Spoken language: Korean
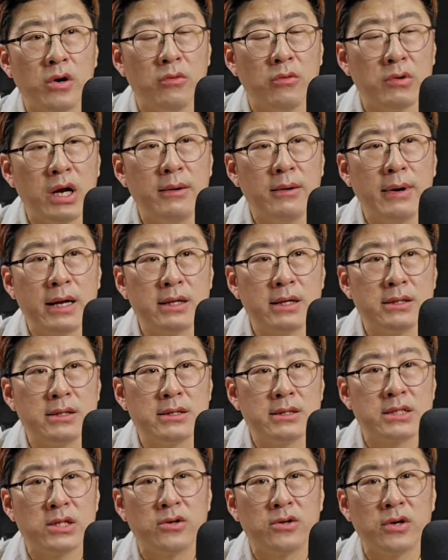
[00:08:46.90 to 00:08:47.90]
너무나 많은
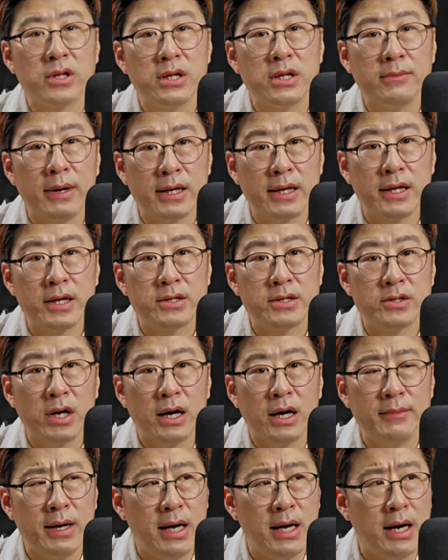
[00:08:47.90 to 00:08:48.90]
짓거리들 많이 했죠
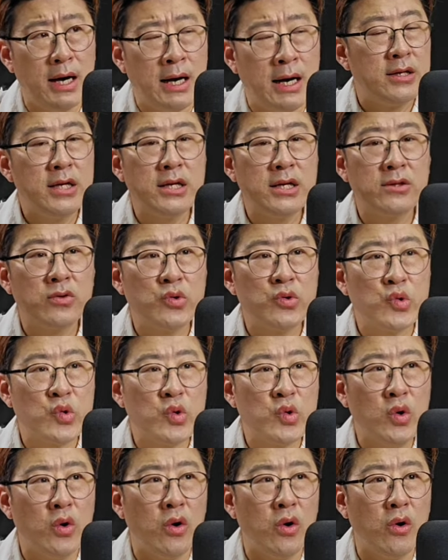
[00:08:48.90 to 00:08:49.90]
아마
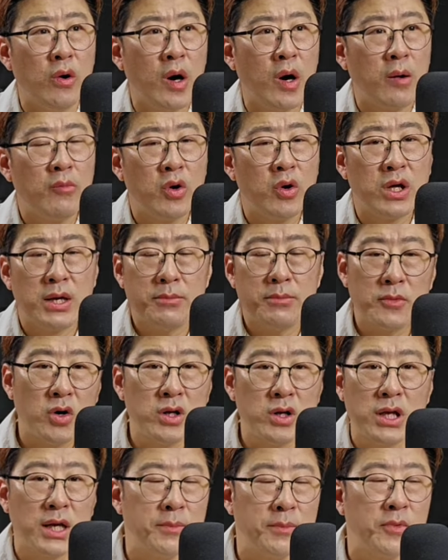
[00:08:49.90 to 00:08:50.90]
뒷돈으로 뭐
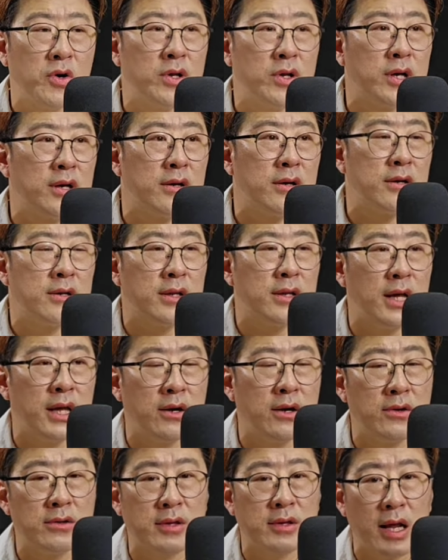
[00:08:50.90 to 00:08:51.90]
김건희 김건희 그러는데
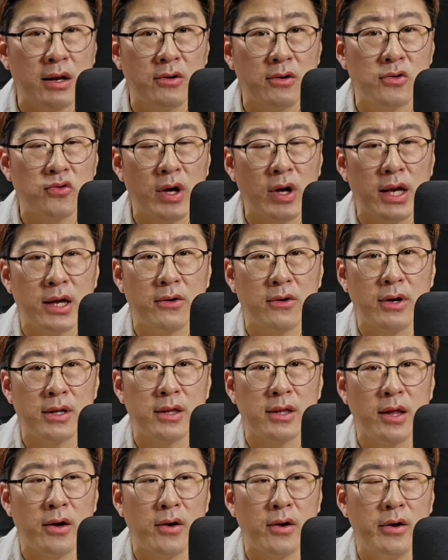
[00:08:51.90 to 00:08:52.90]
이건 될 것도 아닐 것
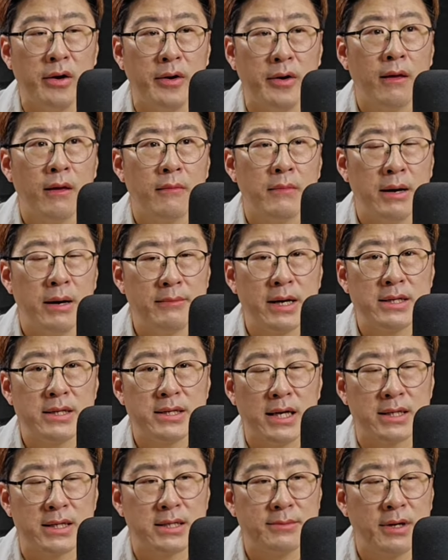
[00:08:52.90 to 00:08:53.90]
같아요 만만치
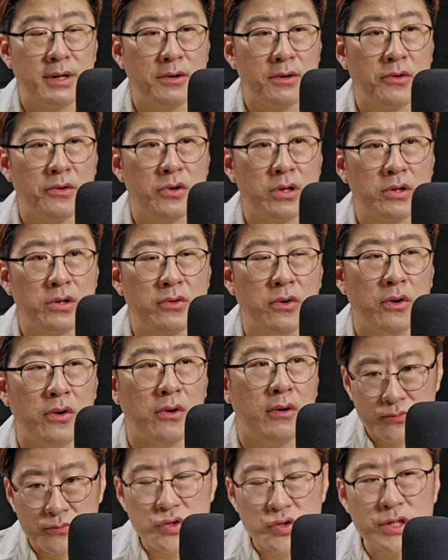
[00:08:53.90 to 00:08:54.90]
않지만
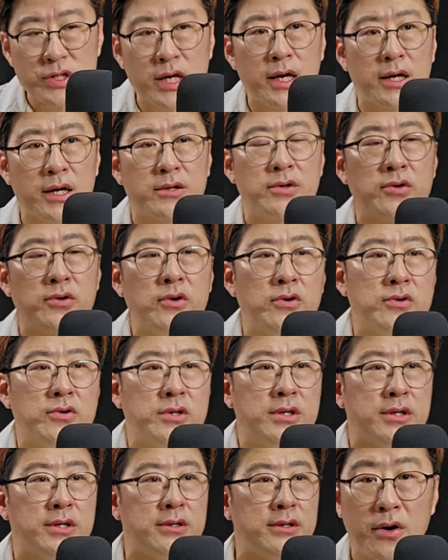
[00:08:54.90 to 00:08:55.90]
김건희도 문재인 같은
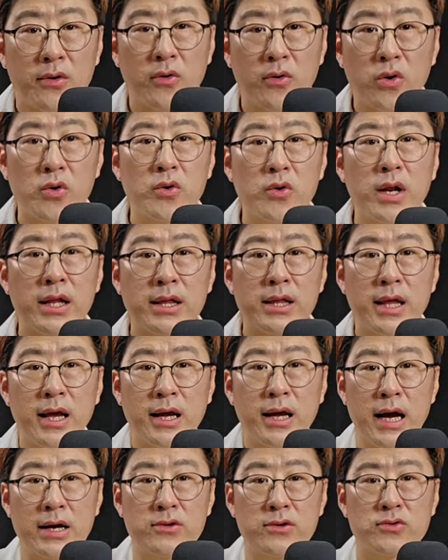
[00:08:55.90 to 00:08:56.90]
경우는 코로나 때
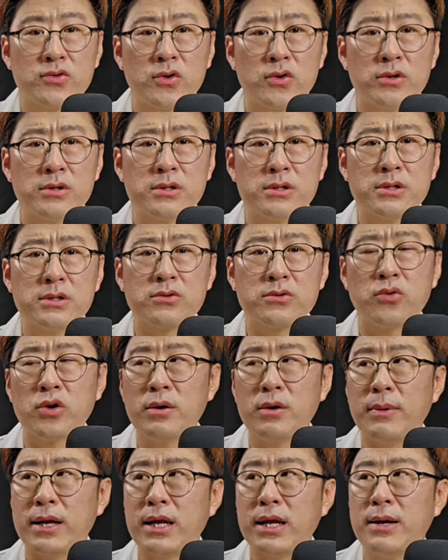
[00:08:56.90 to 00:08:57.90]
각종 그 돈을
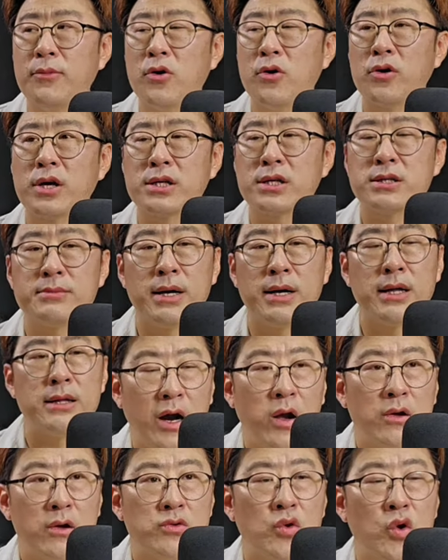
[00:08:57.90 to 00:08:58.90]
많이 해먹었겠지만
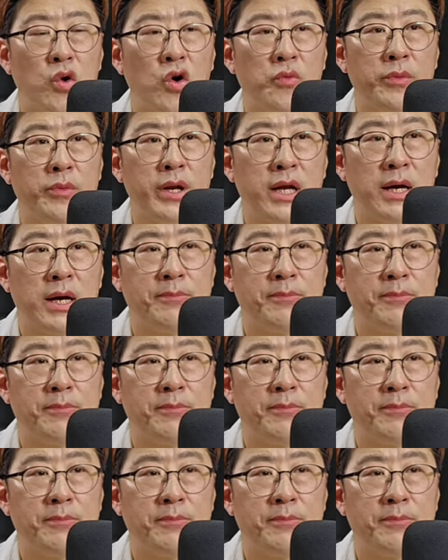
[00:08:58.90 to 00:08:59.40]
노영민이가